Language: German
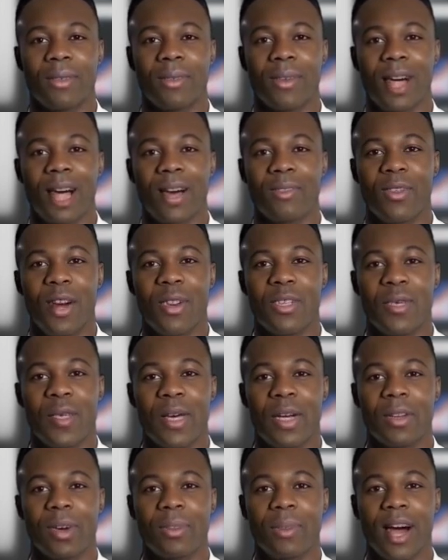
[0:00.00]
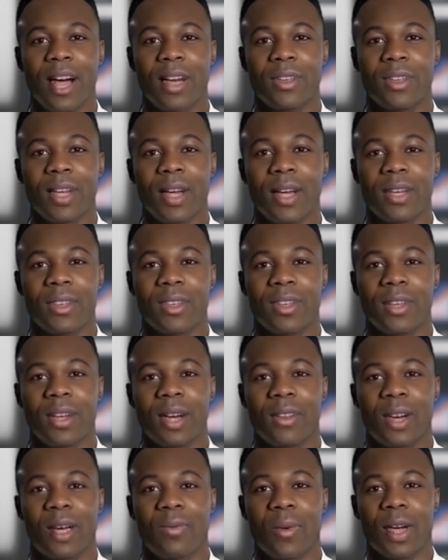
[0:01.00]
Wer Fernsehen über Internet
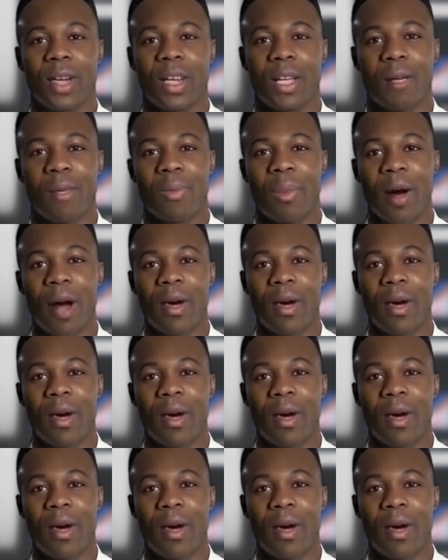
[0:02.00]
streamen will,